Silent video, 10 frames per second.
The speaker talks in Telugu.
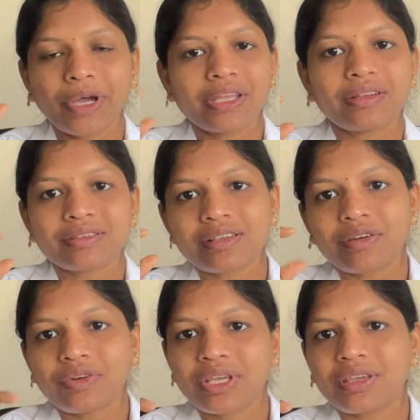పైన
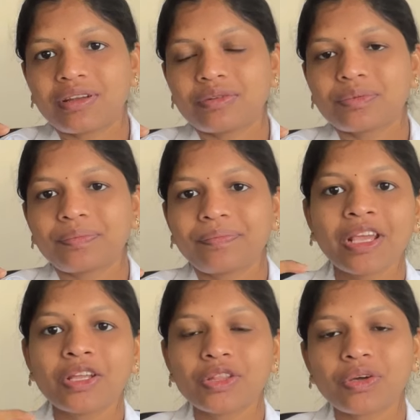సర్వైకలు
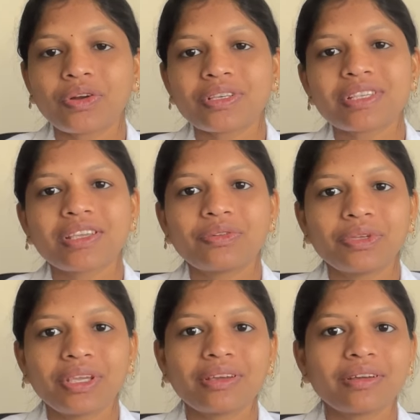తొరాసిక్
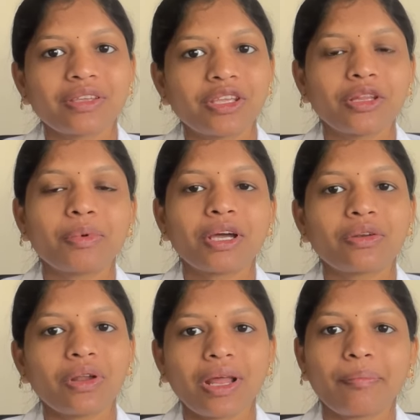ఇంకా కింద
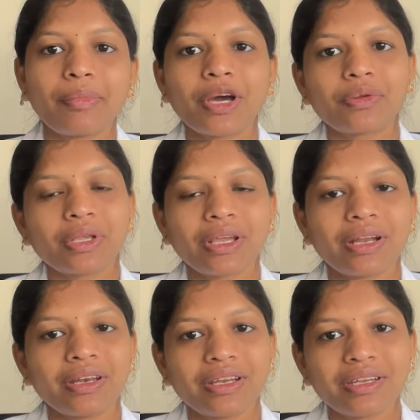భాగంలో లంబారు
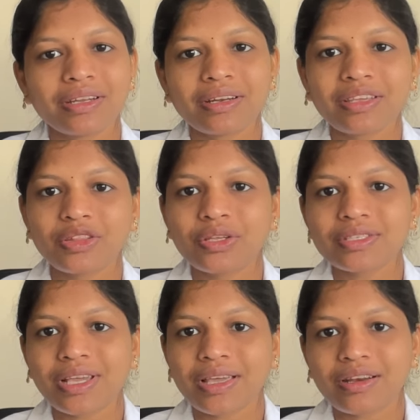ఇంకా అన్నిటికన్నా కింద
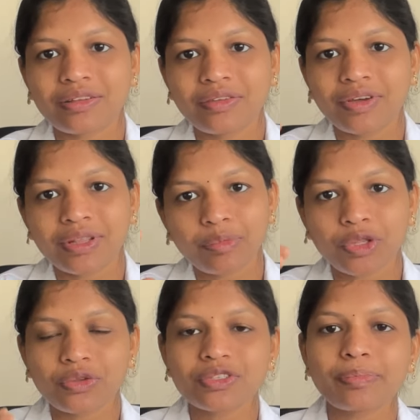శాఖలు ఇవన్నీ
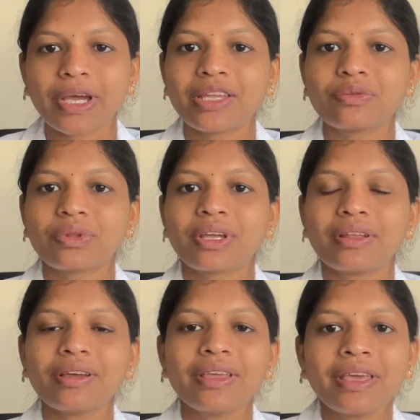మొత్తం స్పైన్ ఉంది
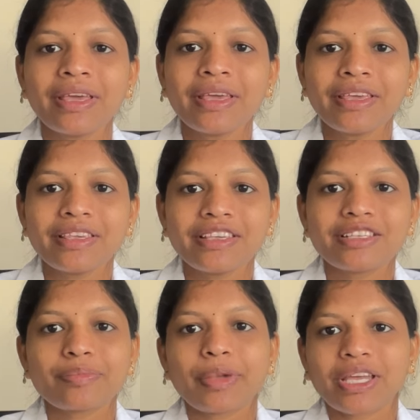కదా
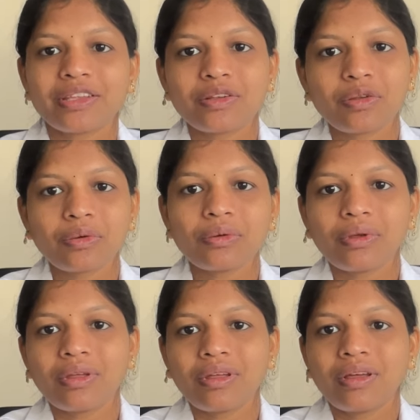ఈ స్పైన్లో
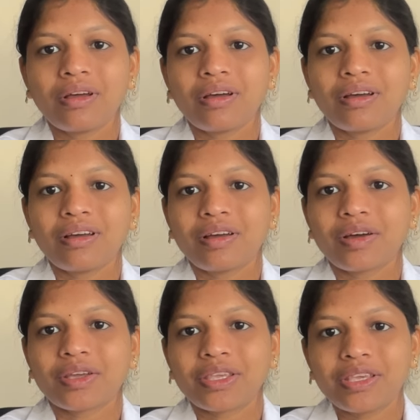
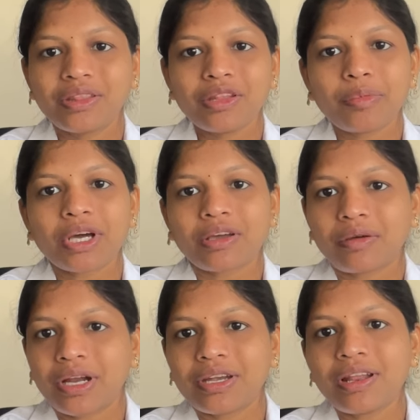కింద
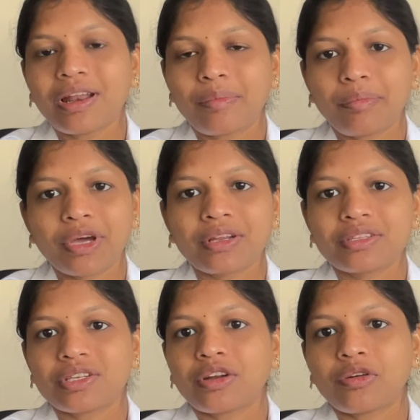భాగం అంటే లంబా
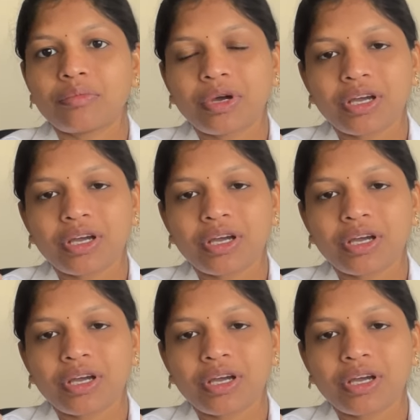రీజన్ నడుం